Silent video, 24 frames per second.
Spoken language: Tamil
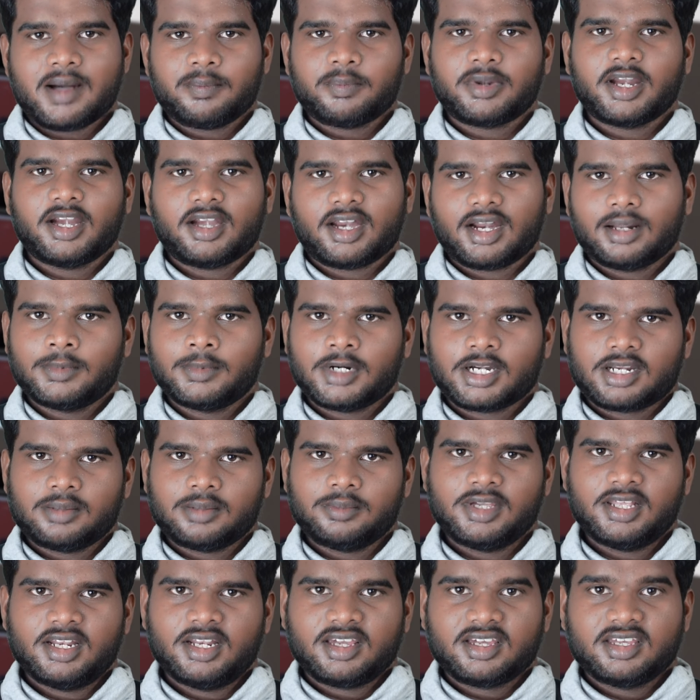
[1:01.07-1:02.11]
ஆப்ரேட்டராக
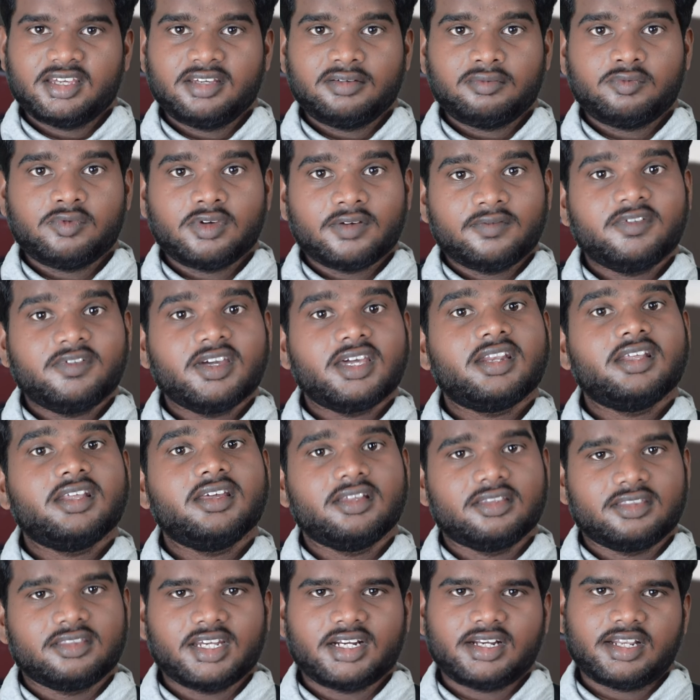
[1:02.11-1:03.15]
மட்டுமே இருக்குது வெவ்வேறு
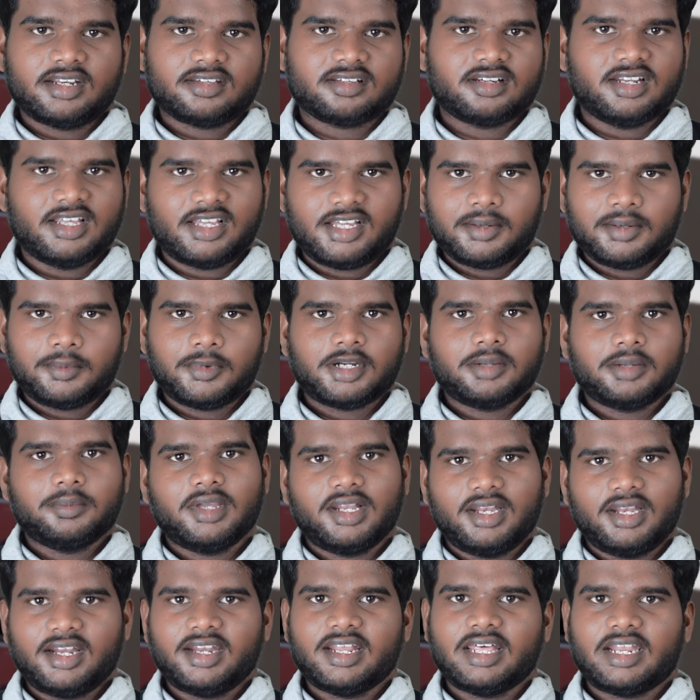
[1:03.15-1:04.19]
தேட்டர்ஸில் இங்கே மட்டுமே
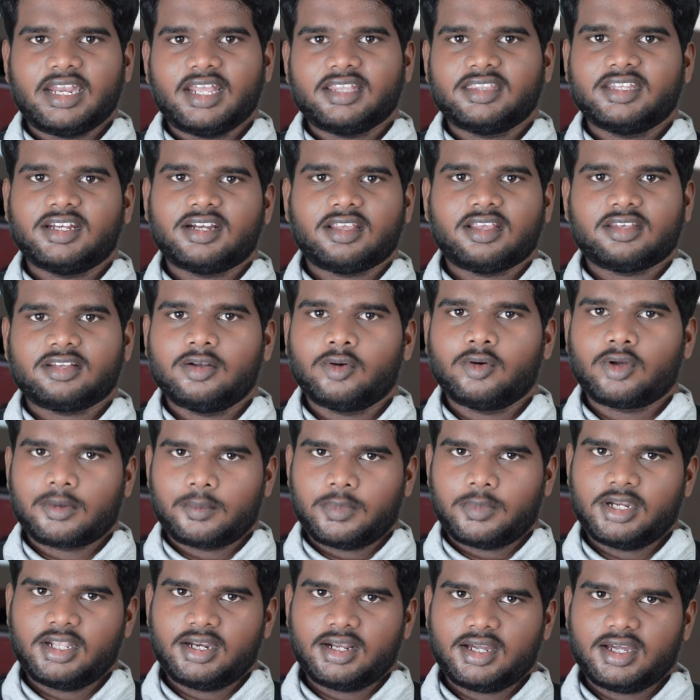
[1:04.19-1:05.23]
இல்லை நிறையா தேட்டர்ஸில் ஒர்க்
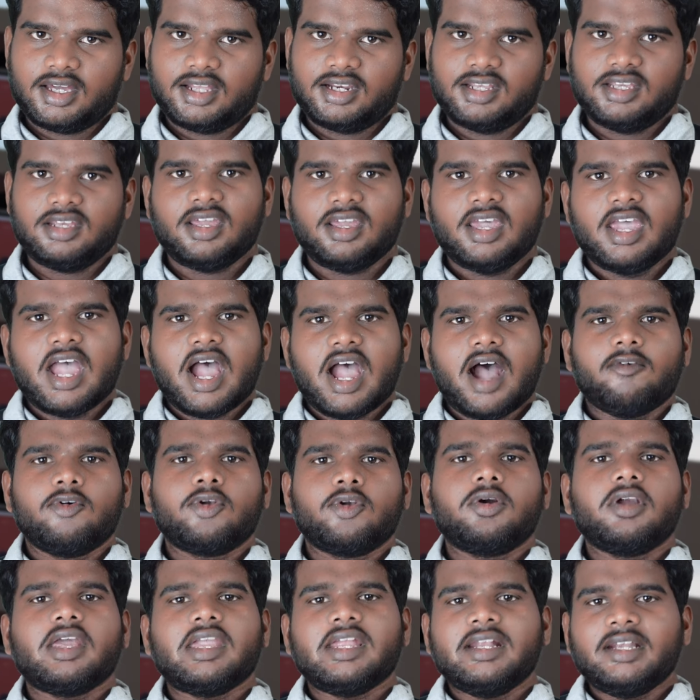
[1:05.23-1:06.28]
பண்ணியிருக்காரு
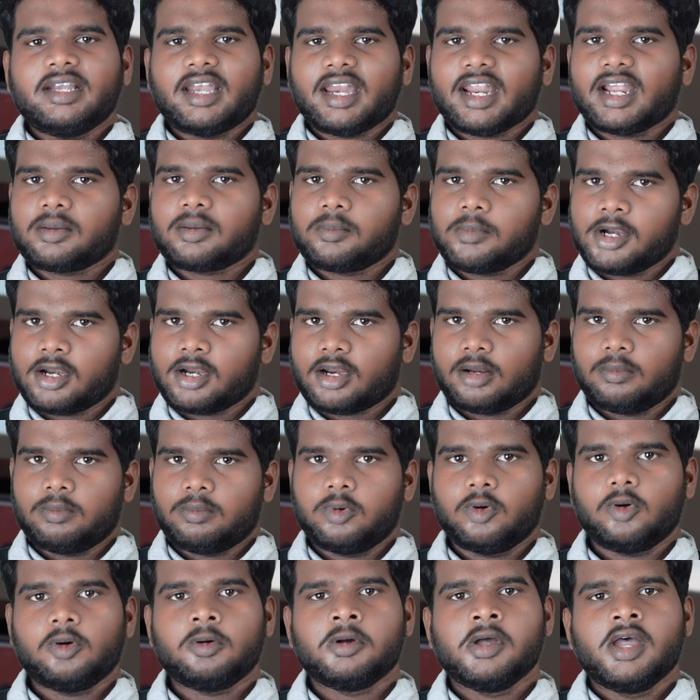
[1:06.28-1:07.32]
அவரோட இன்ட்ராக்ட்
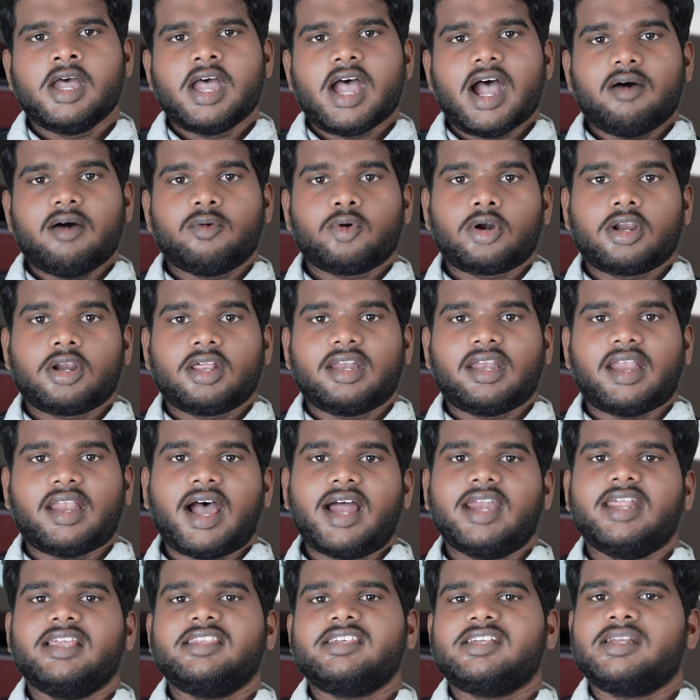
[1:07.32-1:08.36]
பண்ணுறப்போ அவரோட
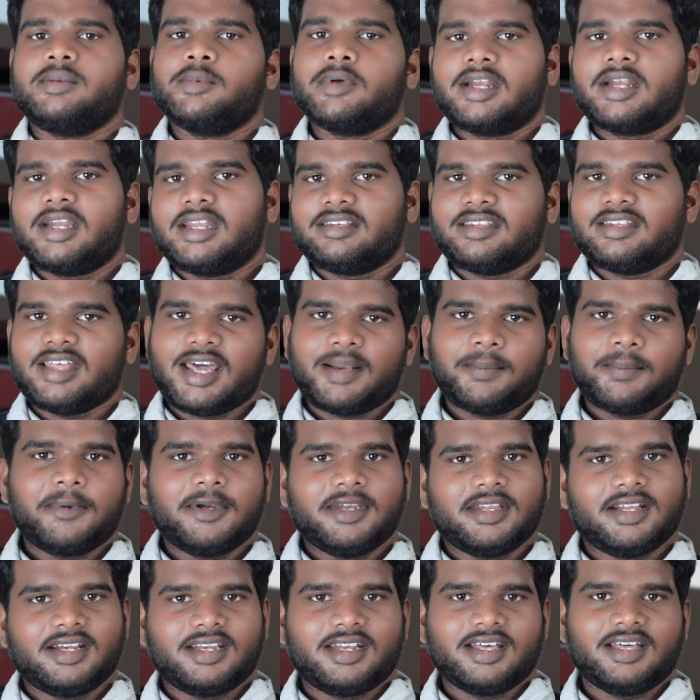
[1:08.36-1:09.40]
நாலேஜை நம்மக்கிட்ட ஷேர்
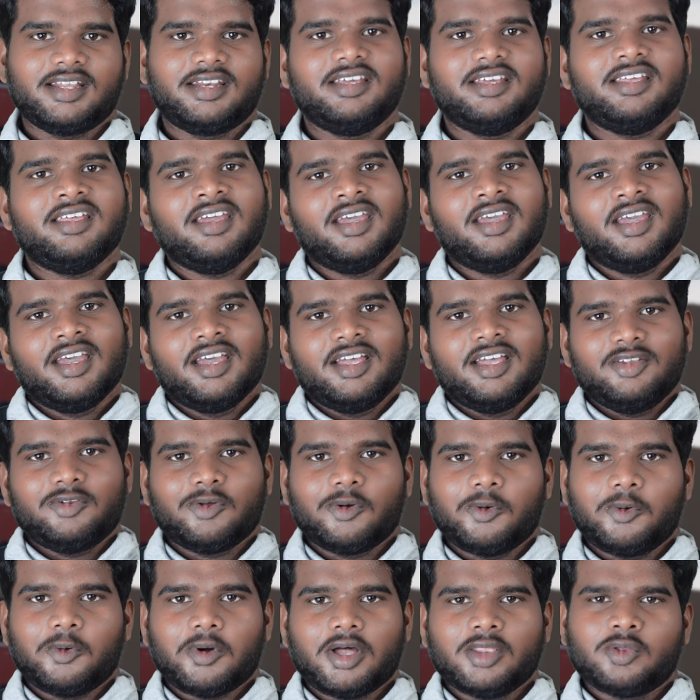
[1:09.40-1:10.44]
பண்ணிக்கிட்டாரு
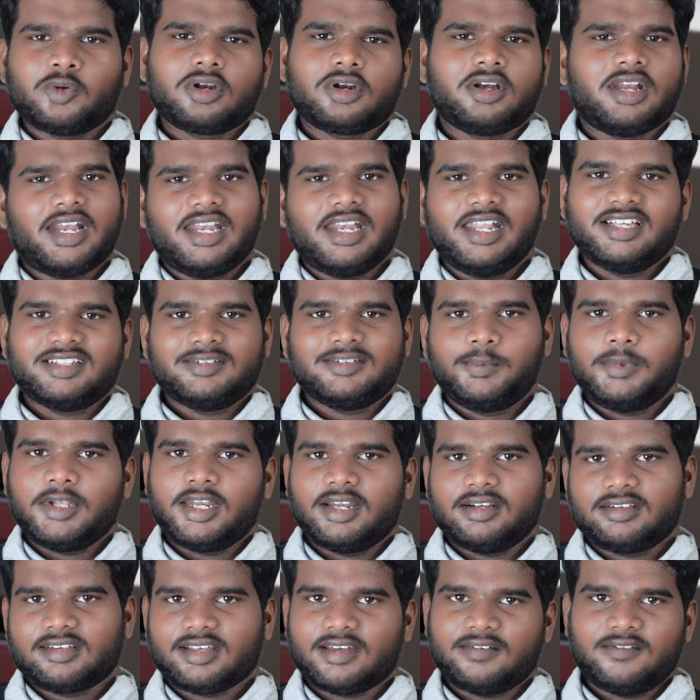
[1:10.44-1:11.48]
ஸோ அது ஒரு நல்ல
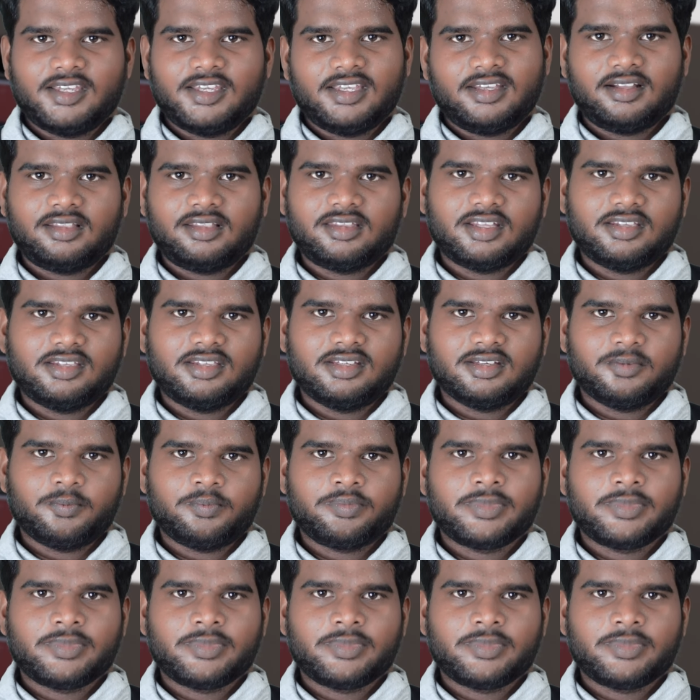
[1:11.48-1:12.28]
எக்ஸ்பீரியன்ஸாகவே இருந்தது